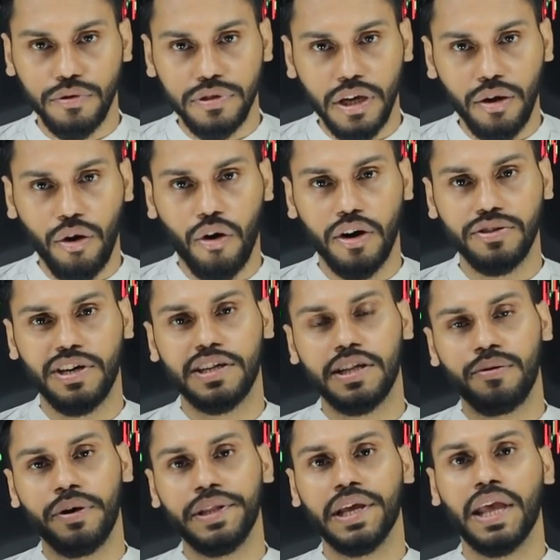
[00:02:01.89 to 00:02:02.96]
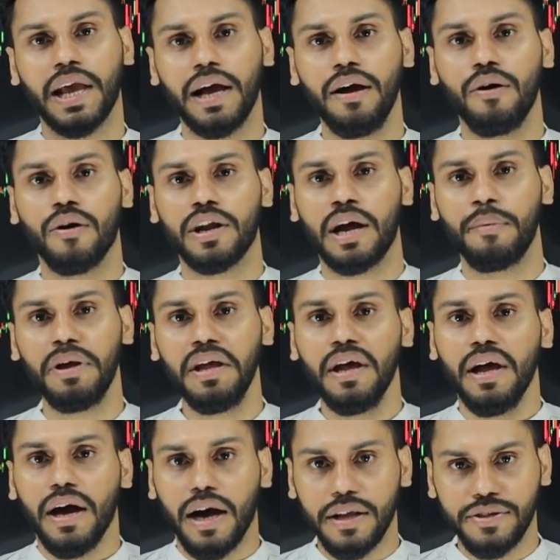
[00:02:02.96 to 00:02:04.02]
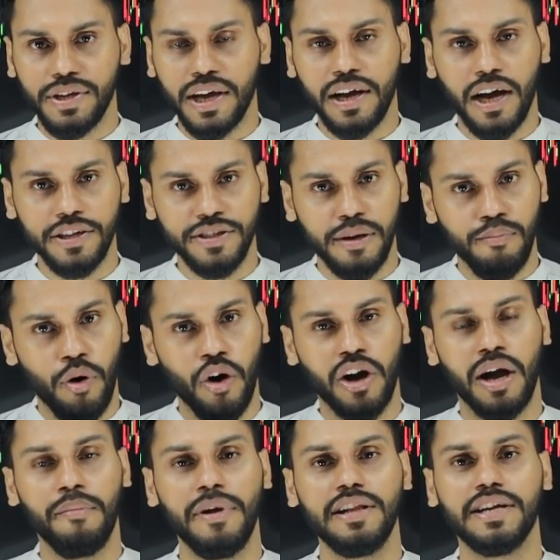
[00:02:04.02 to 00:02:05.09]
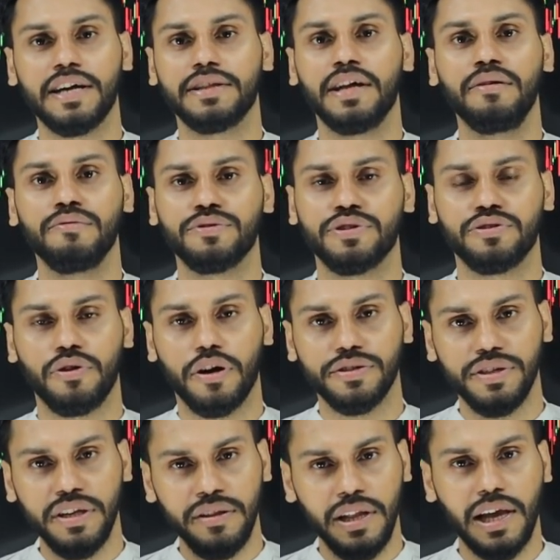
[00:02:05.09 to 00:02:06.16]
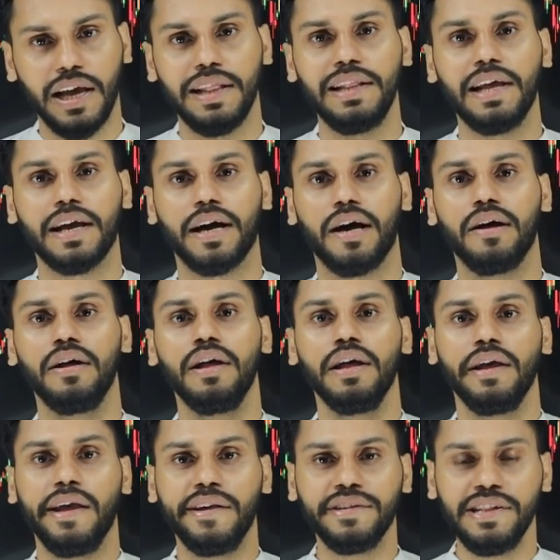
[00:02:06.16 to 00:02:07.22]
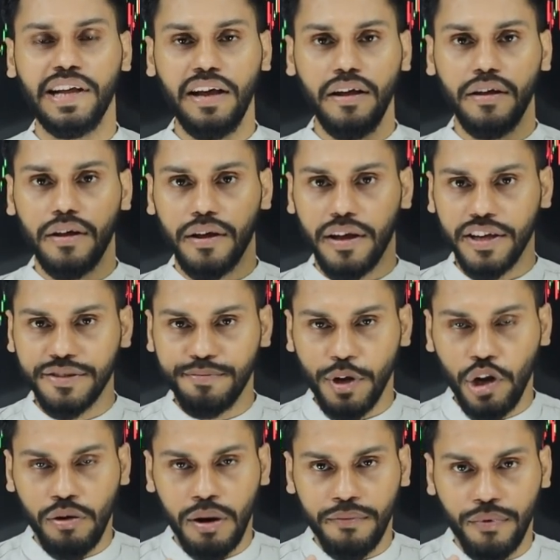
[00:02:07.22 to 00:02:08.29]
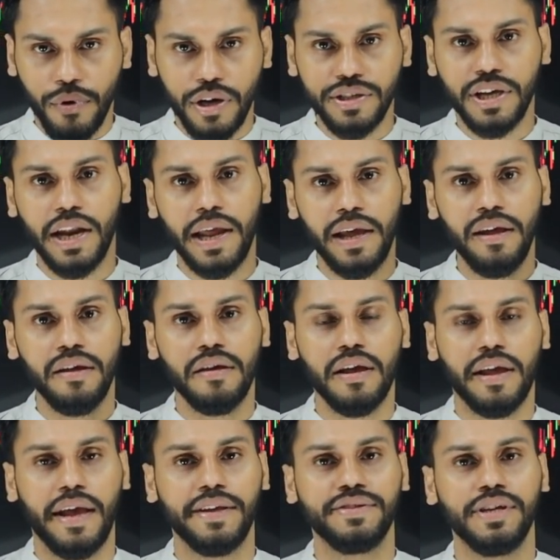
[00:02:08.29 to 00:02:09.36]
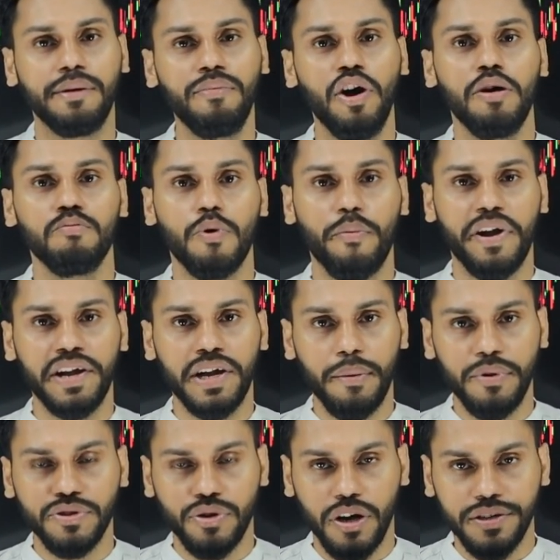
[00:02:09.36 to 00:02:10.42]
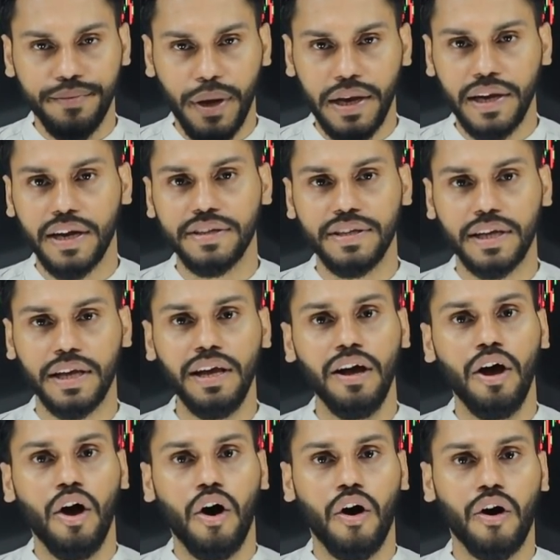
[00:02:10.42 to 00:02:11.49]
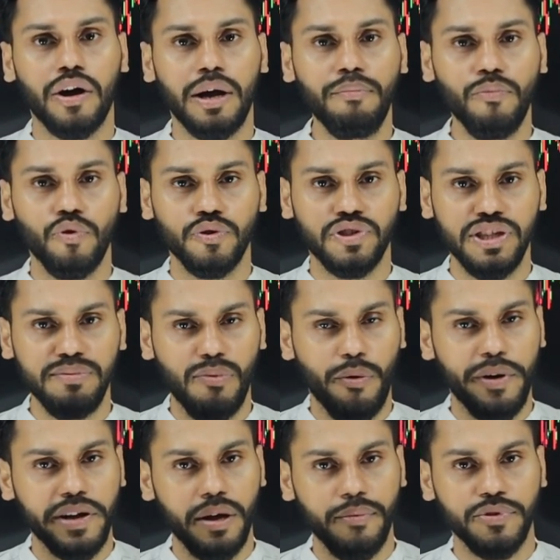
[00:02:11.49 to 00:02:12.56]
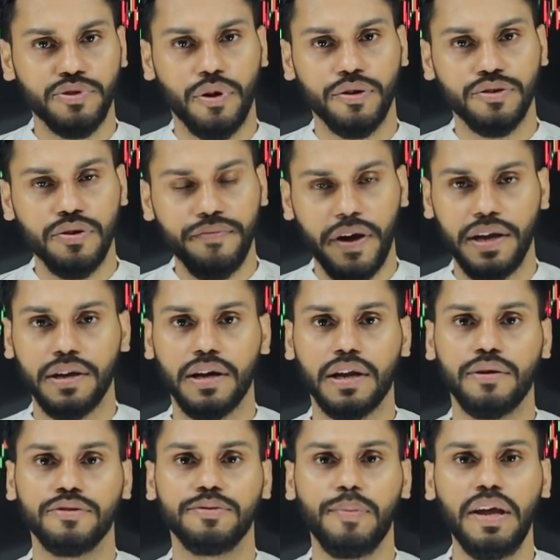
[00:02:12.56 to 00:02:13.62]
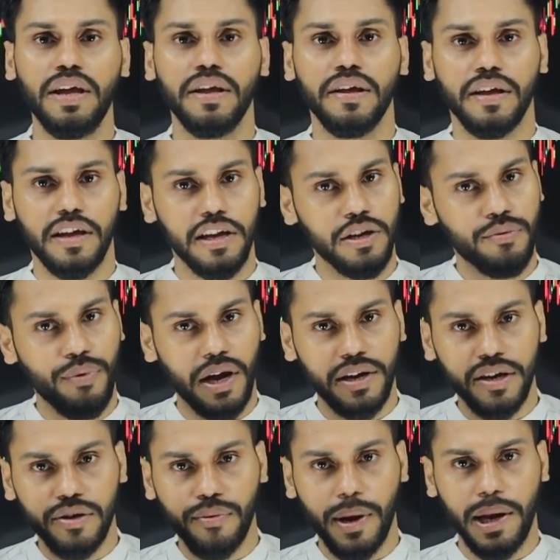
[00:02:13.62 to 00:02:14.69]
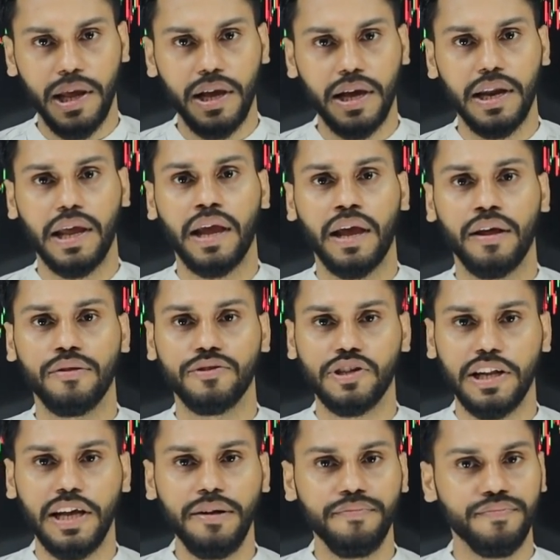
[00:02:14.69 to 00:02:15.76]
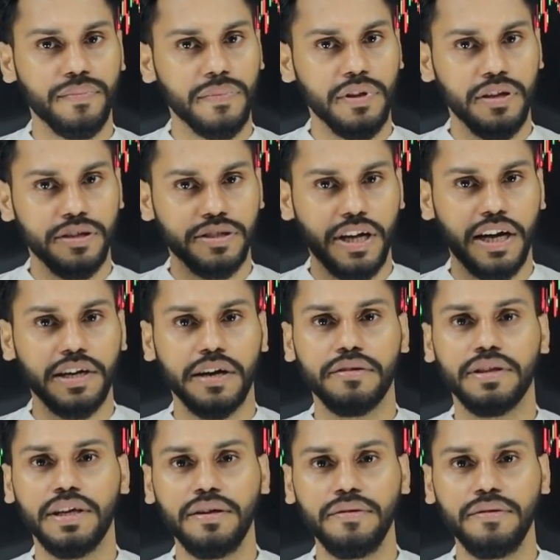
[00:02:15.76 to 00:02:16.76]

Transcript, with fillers: दूर तक और जाता हुआ दिखेगा और हमें अच्छा खासा मौका मिल जाता है उस स्टॉक से निकलने का इसलिए इस वीडियो हम फोकस करेंगे कि कैसे हम मोमेंटम स्टॉक्स फाइन कर सके और हम उसी मोमेंटम स्टॉक्स को फाइन करके उसमें इंटरवाडे ट्रेडिंग करेंगे चलिए स्टार्ट करते